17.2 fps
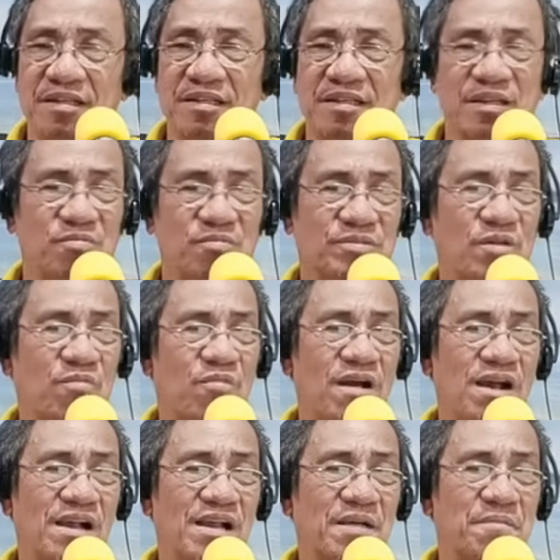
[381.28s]

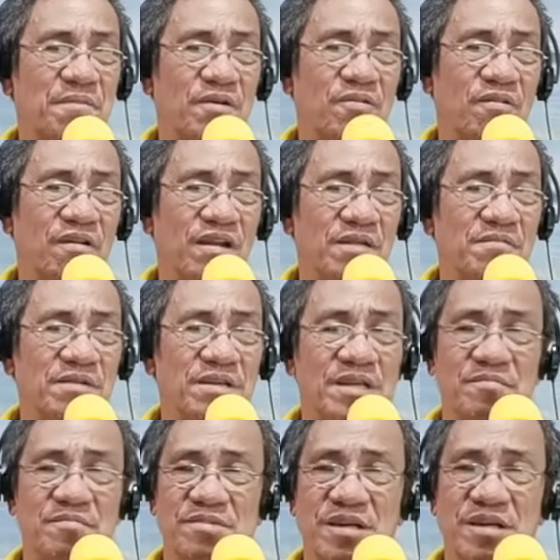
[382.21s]
Tawtawagak
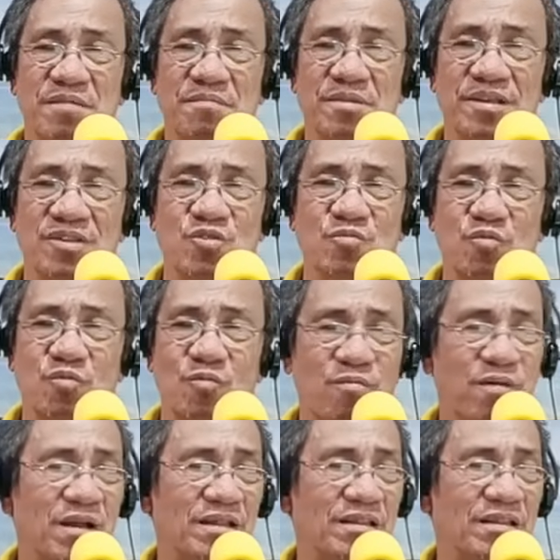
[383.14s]
manunemi ng saambat nga
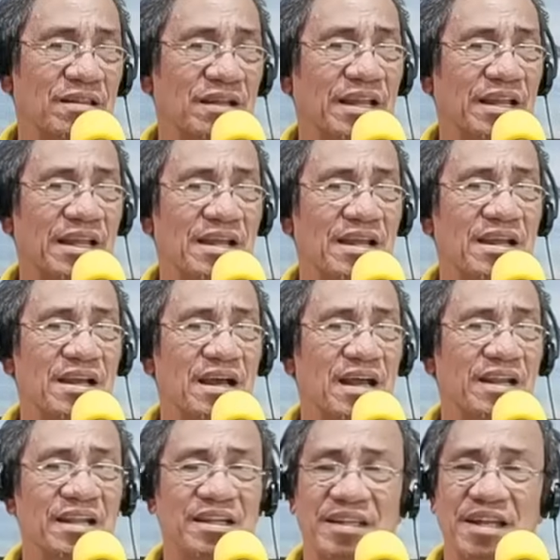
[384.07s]
sumungbat aginggang
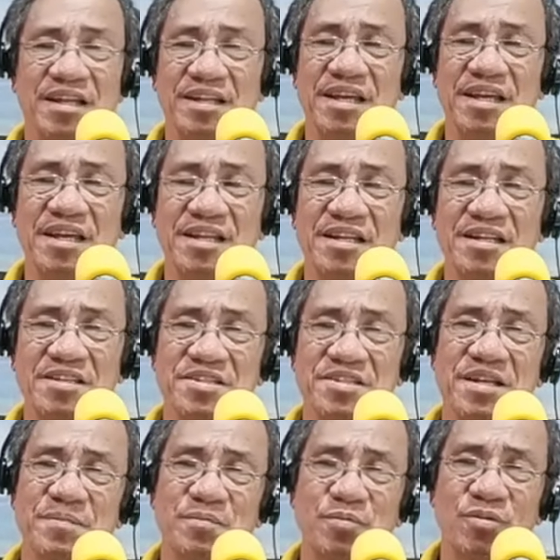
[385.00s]
ano tendeden ti
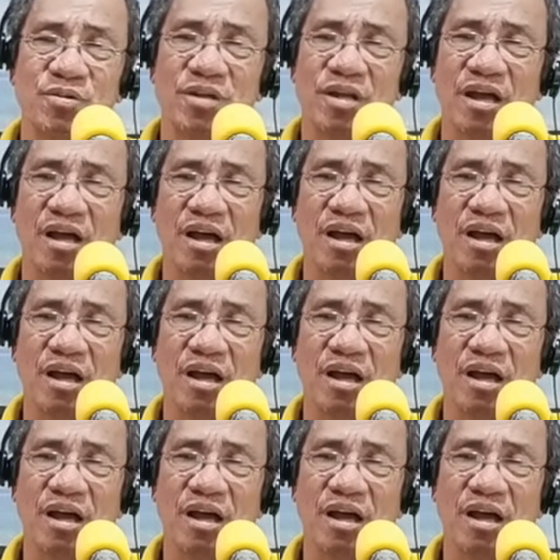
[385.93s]
cellphone na.